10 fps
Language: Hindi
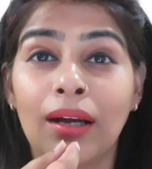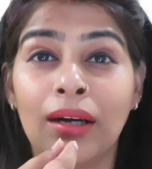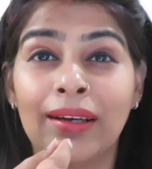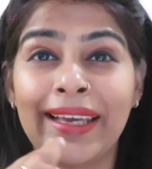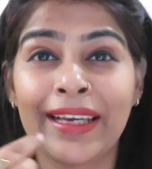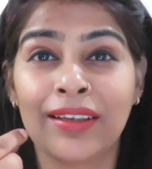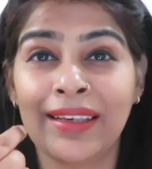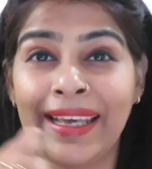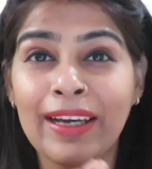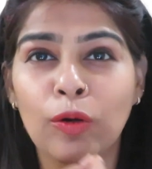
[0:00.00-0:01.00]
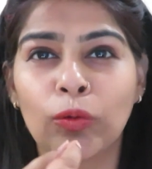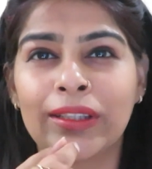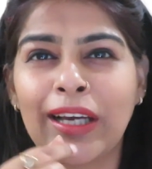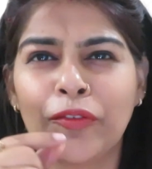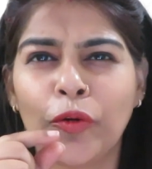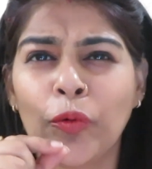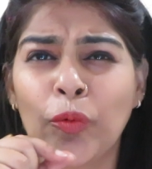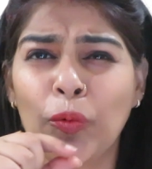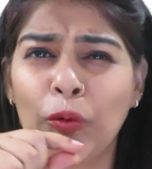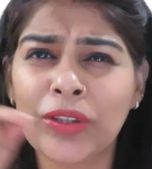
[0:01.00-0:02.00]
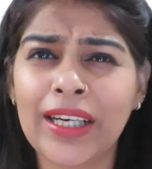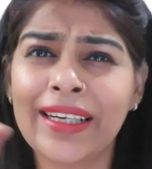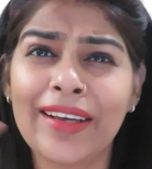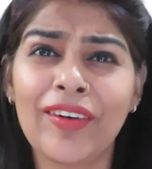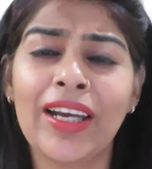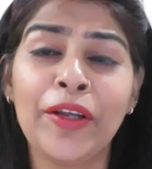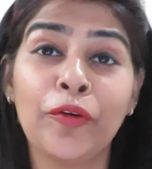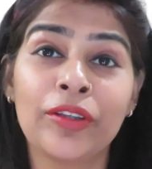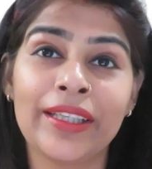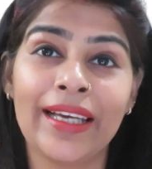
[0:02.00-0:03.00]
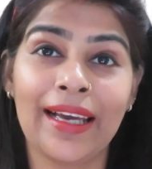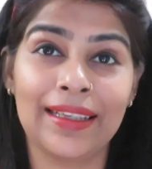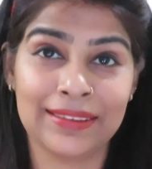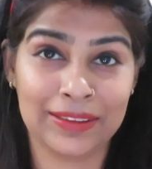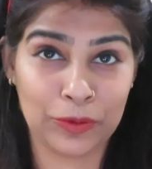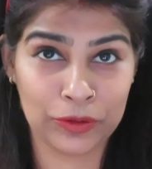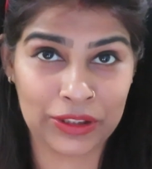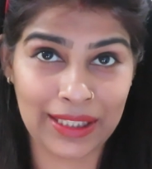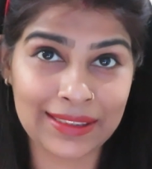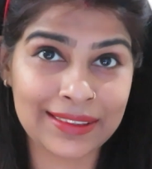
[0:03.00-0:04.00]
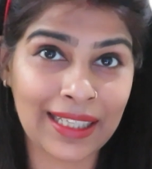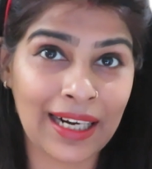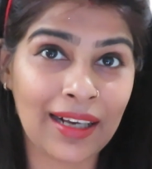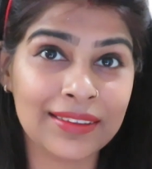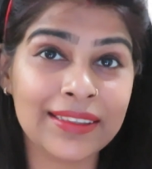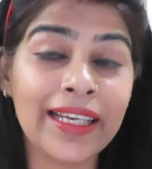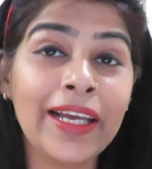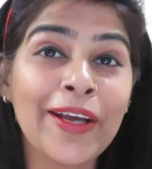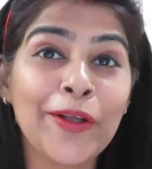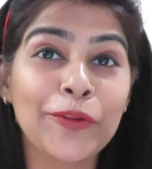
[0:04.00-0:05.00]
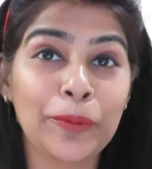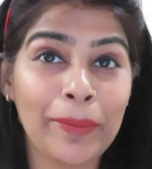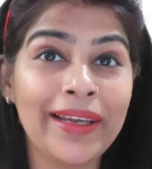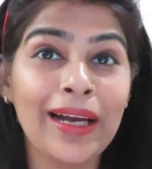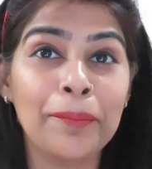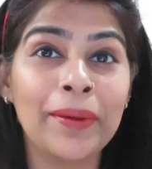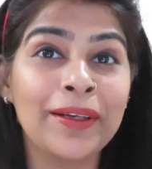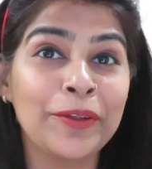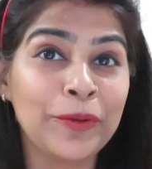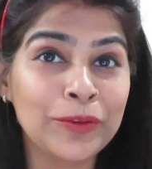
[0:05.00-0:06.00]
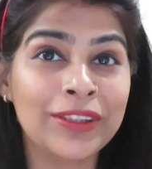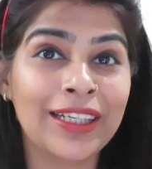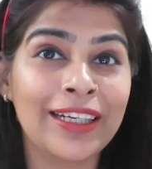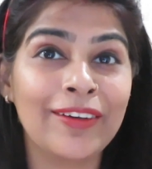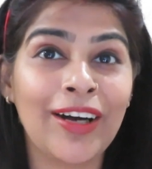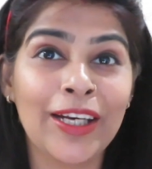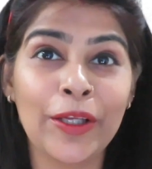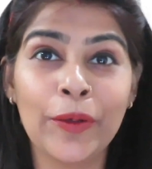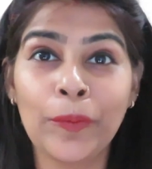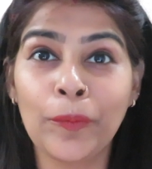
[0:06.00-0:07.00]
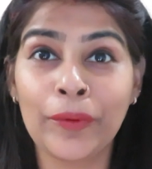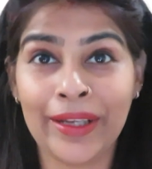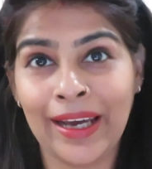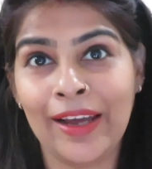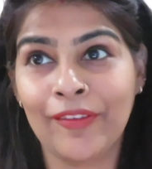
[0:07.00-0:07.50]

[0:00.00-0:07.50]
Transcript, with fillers: एक लेयर होती है वो खुदरने वाली होती है कुछ इस तरह से तो मैं यहाँ पर यूज़ करने वाली हूँ डी